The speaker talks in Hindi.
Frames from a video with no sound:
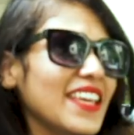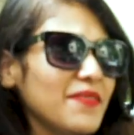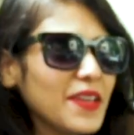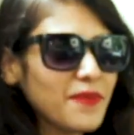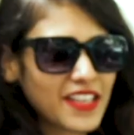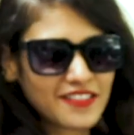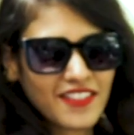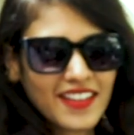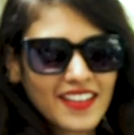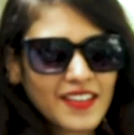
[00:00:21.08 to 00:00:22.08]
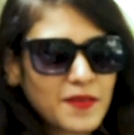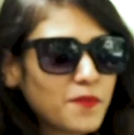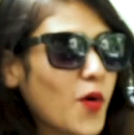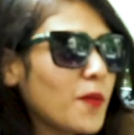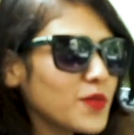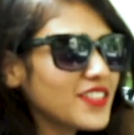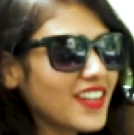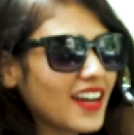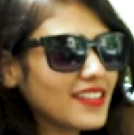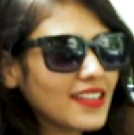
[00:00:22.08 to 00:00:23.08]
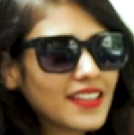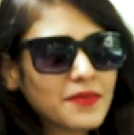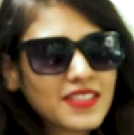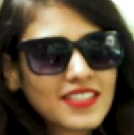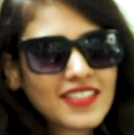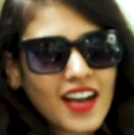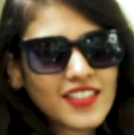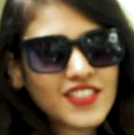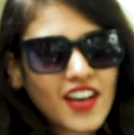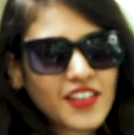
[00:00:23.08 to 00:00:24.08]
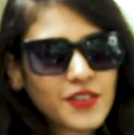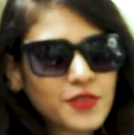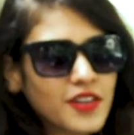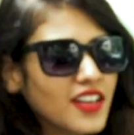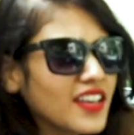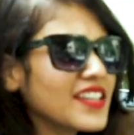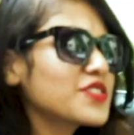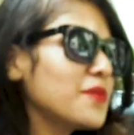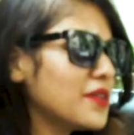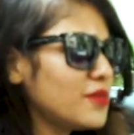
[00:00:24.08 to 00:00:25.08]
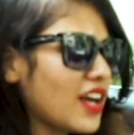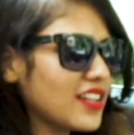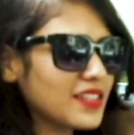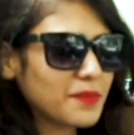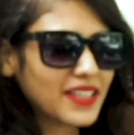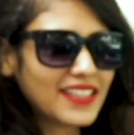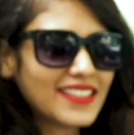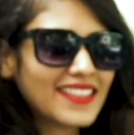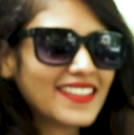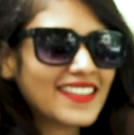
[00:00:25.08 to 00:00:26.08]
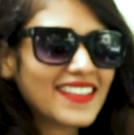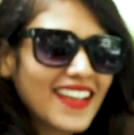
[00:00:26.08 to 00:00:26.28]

ये मेरी बेस्ट फ्रेंड है मॉम को दिखाने के लिए मैं इसके साथ जा रही हूँ हाँ? इसको मैंने बुला लिया था पिक करने के